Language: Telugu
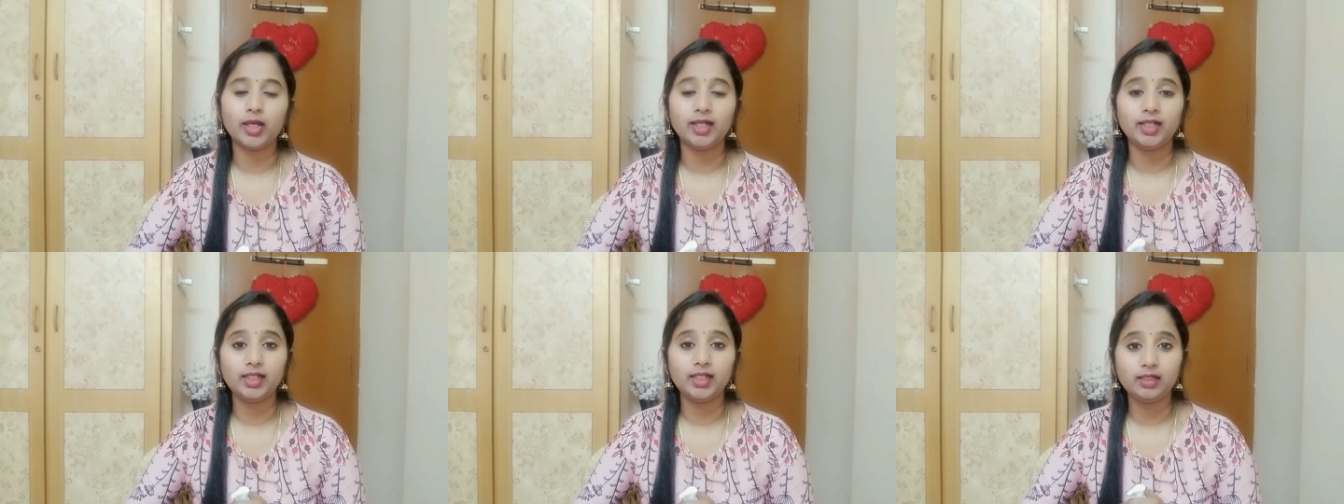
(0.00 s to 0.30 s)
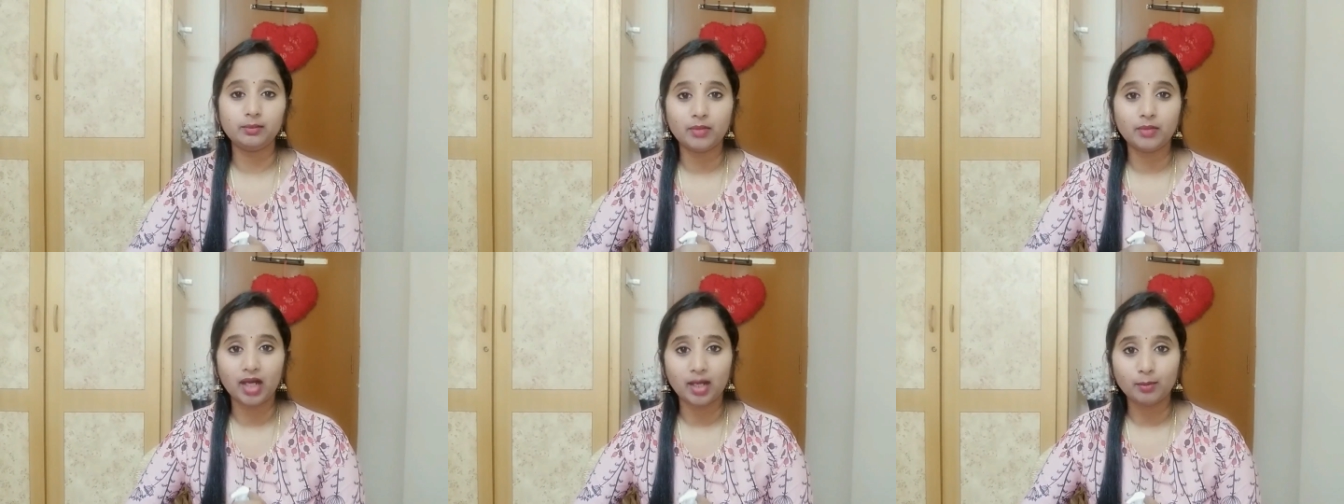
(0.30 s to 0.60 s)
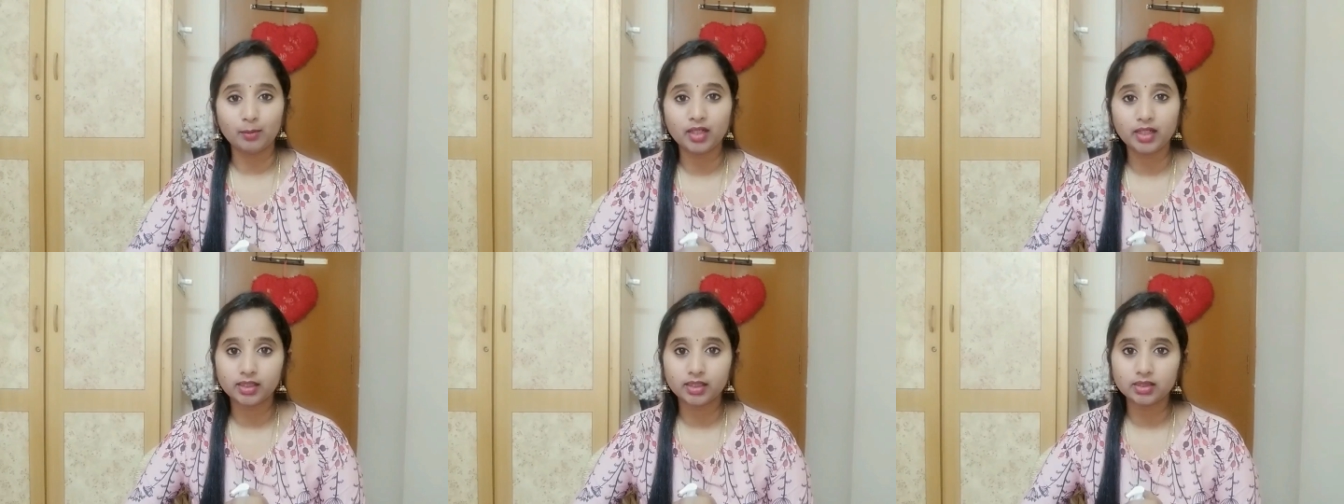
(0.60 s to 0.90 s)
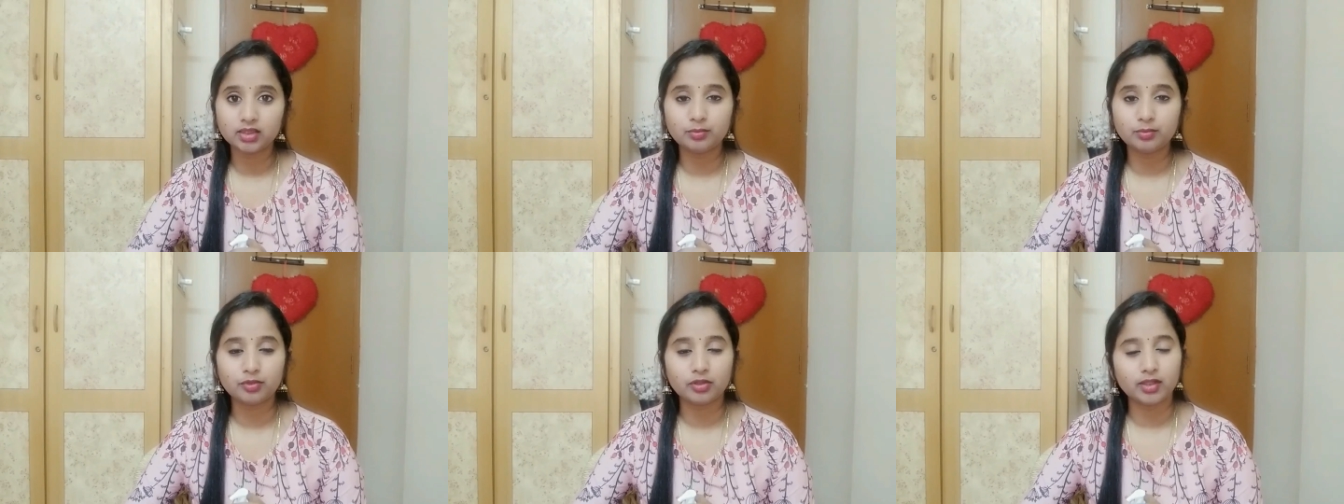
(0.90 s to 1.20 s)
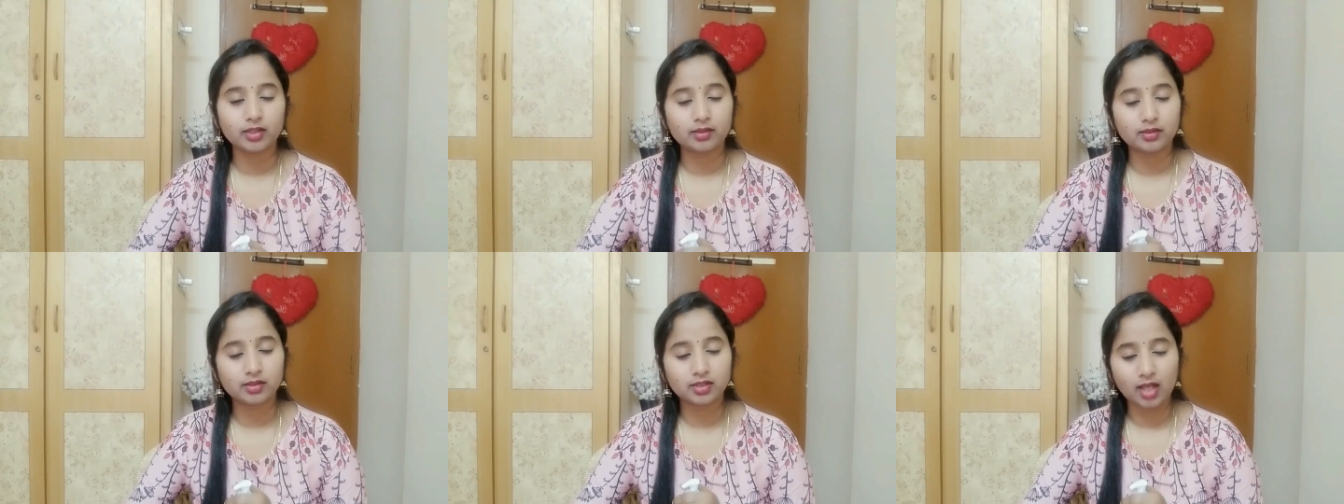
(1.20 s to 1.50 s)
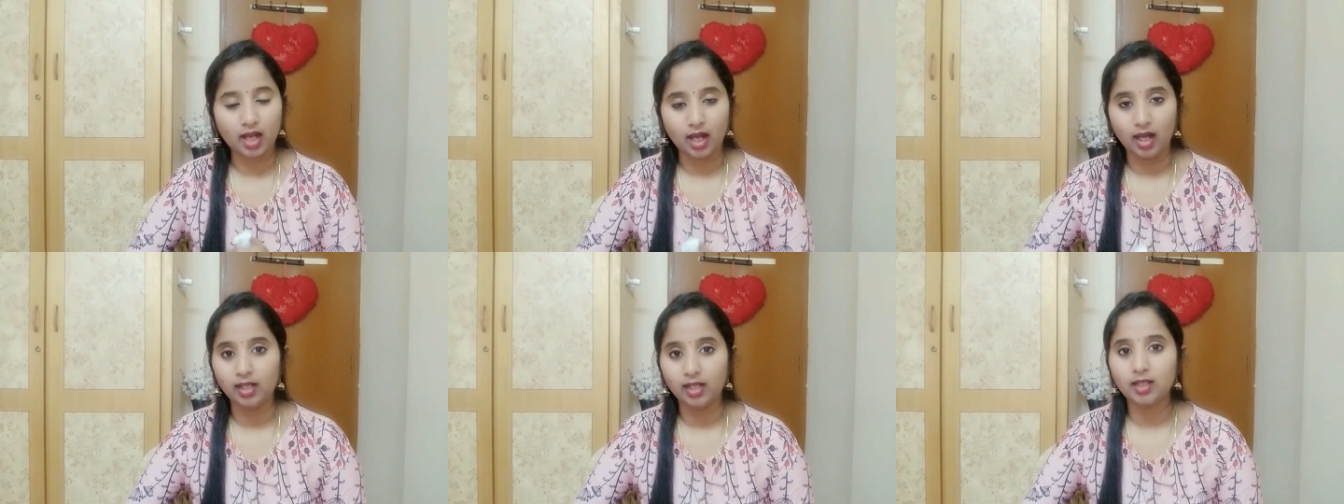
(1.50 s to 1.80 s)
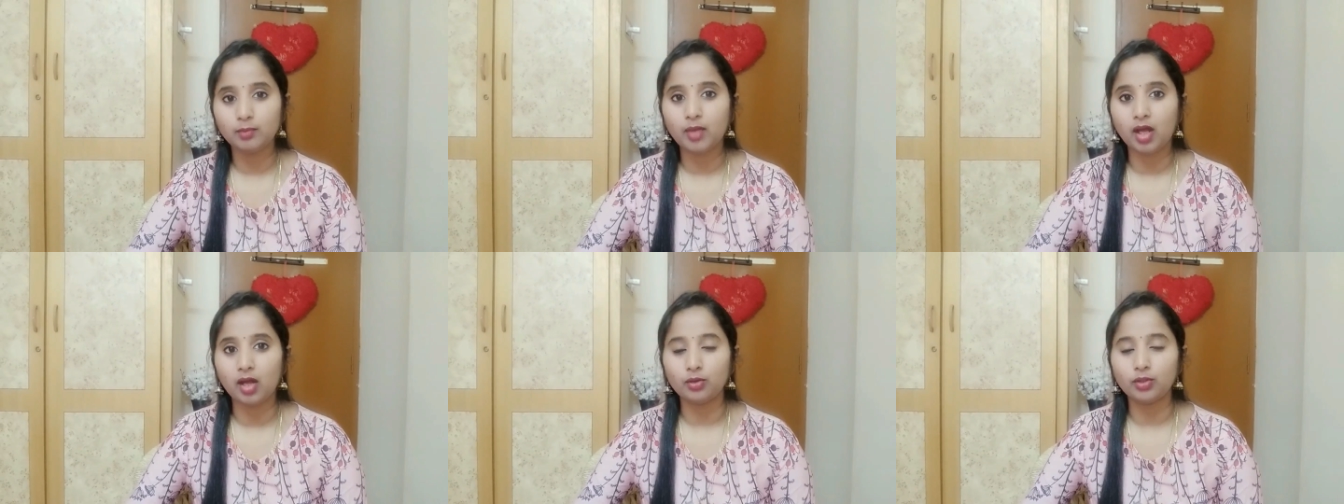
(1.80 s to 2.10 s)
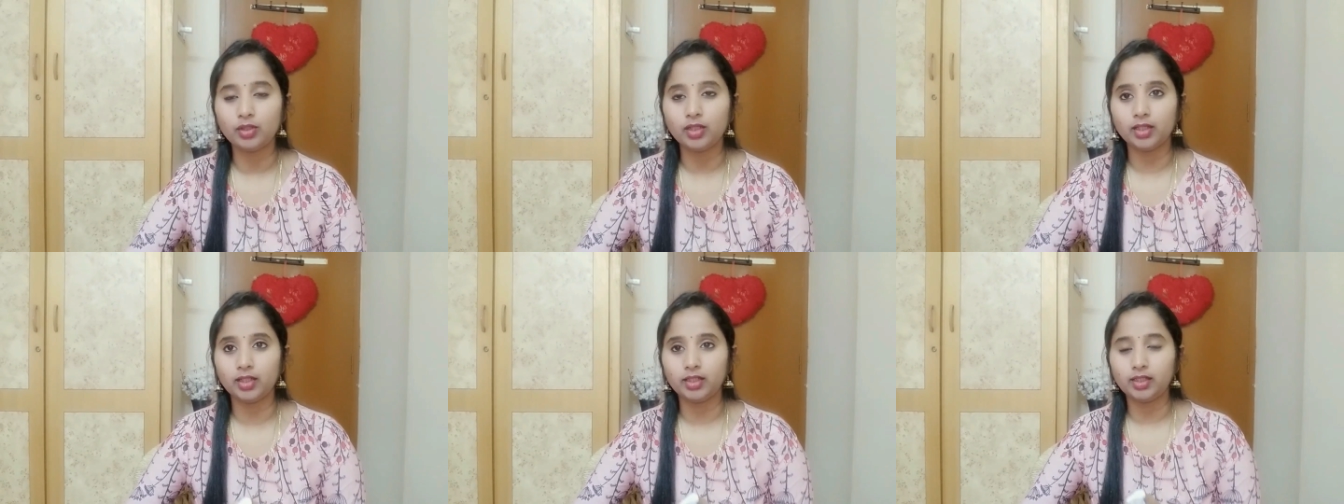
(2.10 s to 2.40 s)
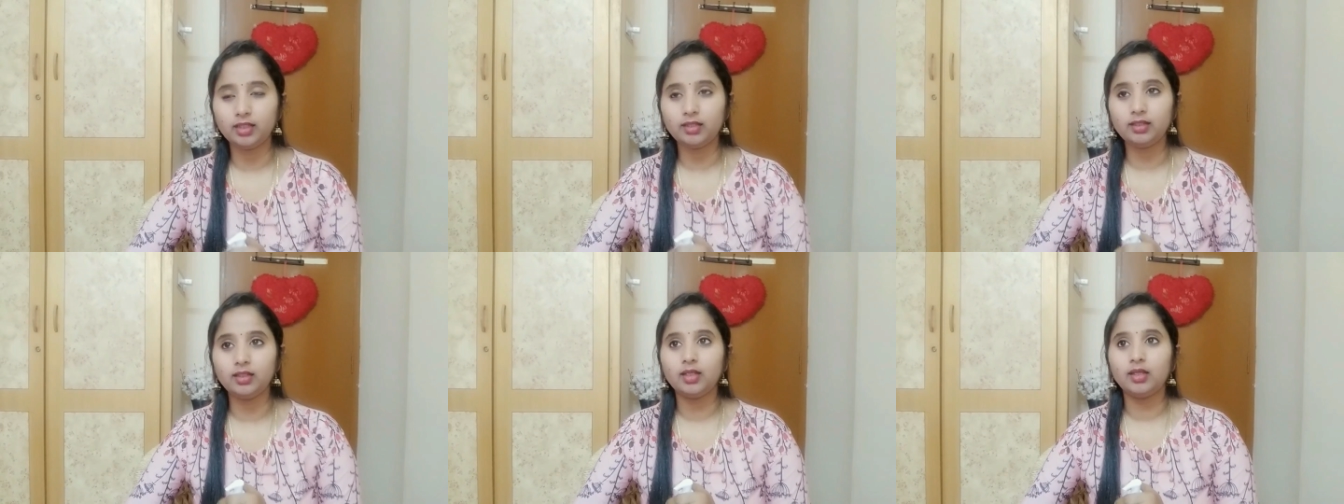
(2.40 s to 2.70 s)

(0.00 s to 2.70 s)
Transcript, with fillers: అండ్ ఈ మామా ఎర్త్ ప్రొడక్ట్స్ చాలా బాగుంటాయి